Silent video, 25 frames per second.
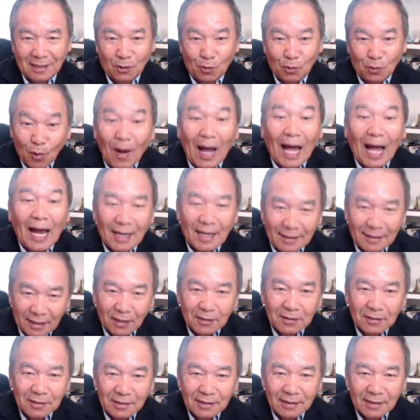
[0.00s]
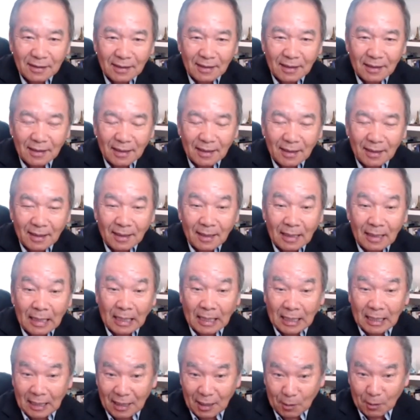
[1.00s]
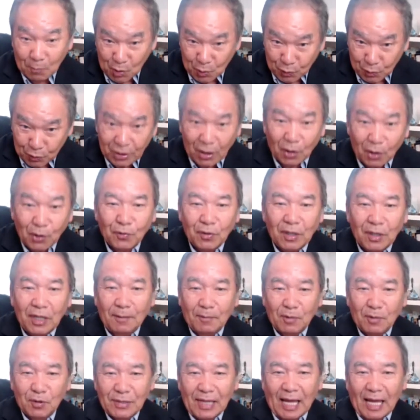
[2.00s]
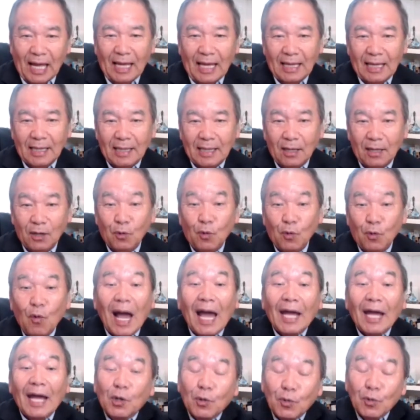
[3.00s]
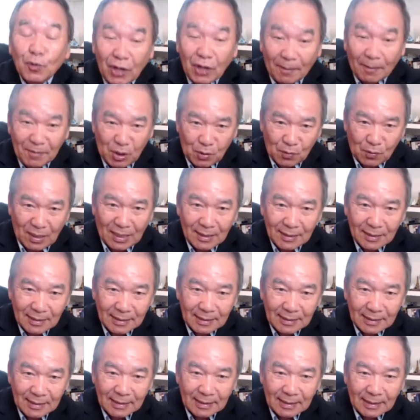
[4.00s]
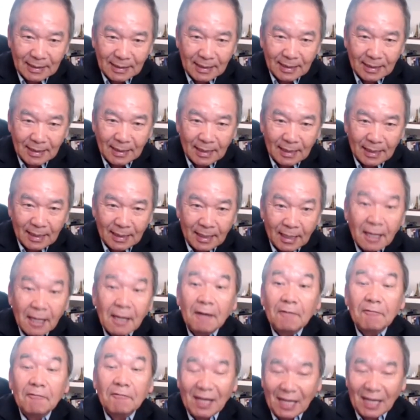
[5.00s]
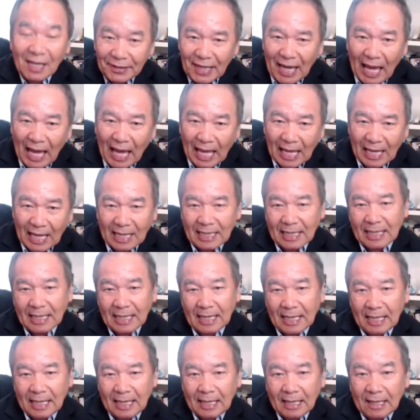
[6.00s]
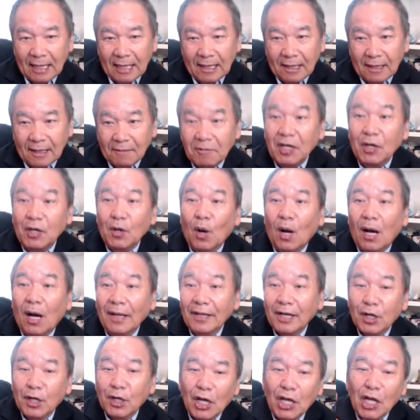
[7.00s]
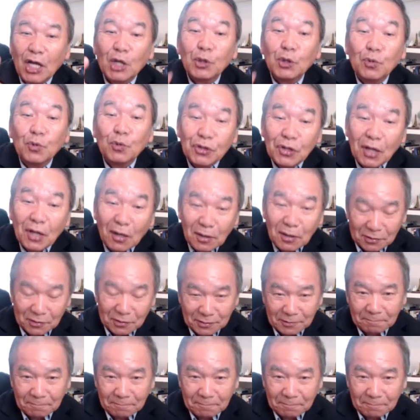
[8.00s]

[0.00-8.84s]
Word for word: cú hải lên tàu nên mong cú cho luôn đấy mà sao cú hải rồi cú cho mình nhua vì lý cha vì đó họ sẽ coi hợp tụ tơ